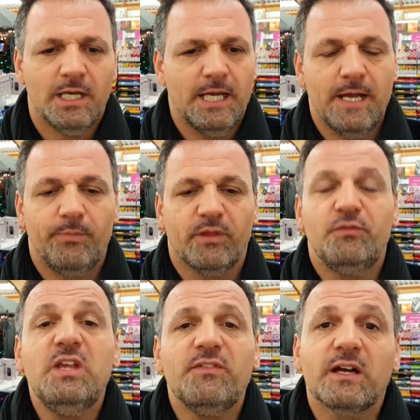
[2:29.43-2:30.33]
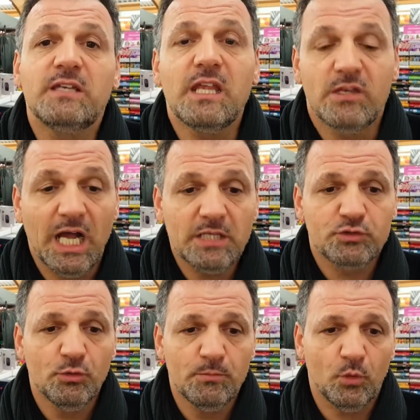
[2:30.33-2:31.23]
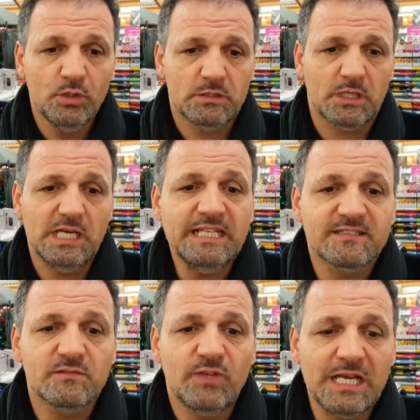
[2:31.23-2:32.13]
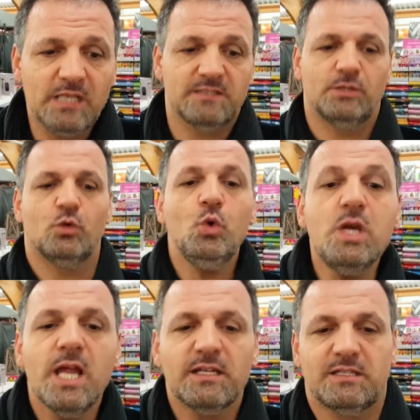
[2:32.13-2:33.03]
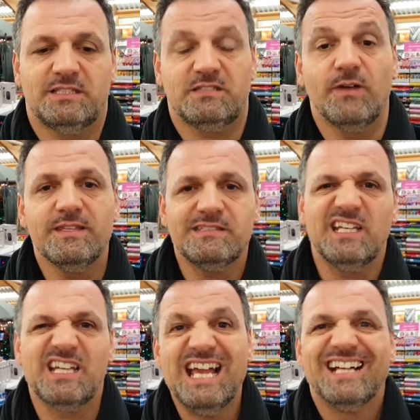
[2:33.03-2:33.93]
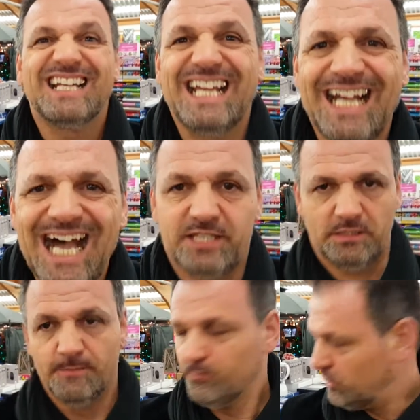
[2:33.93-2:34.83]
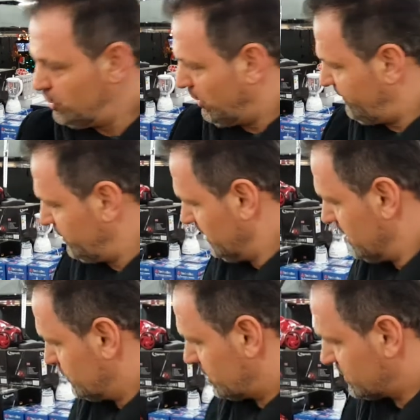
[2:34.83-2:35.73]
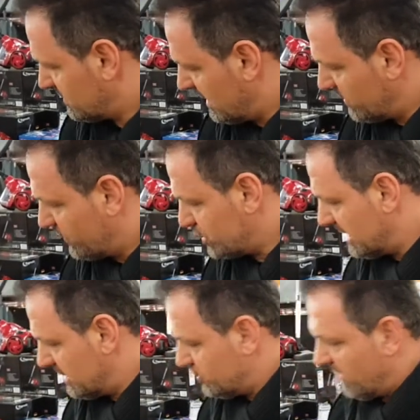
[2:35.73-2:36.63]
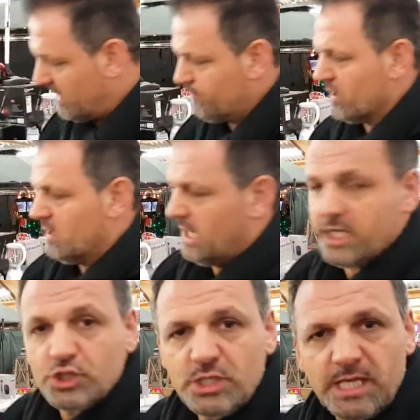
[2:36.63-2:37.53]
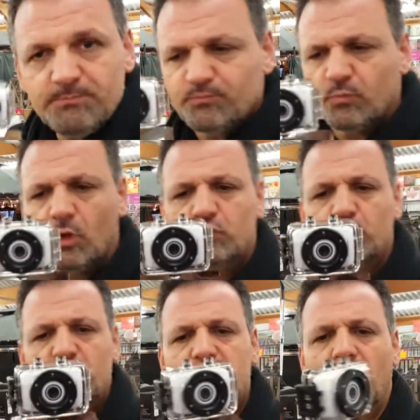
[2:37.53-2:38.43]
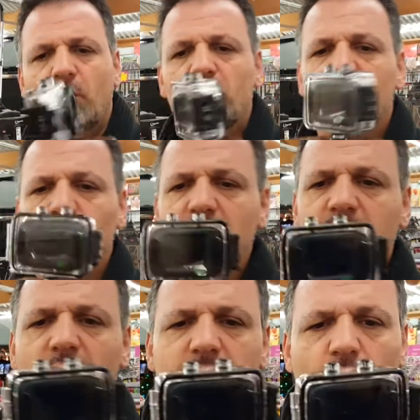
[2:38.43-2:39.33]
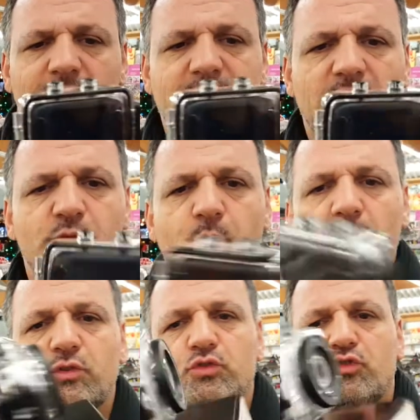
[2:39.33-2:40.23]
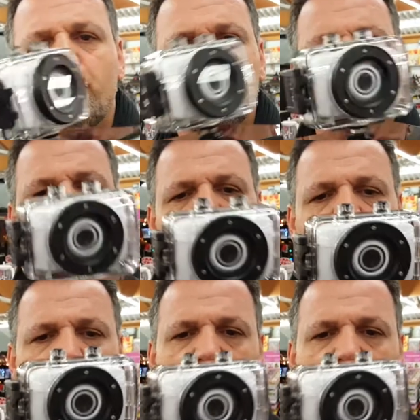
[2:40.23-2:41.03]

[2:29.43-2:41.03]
Ähm, vierfach Digitalzoom und Linsenwinkel sind 120 Grad. Ich hoffe, dass das alles verständlich war. Actioncam, so sieht sie aus. Wie gesagt, auch als Dashboard zu benutzen.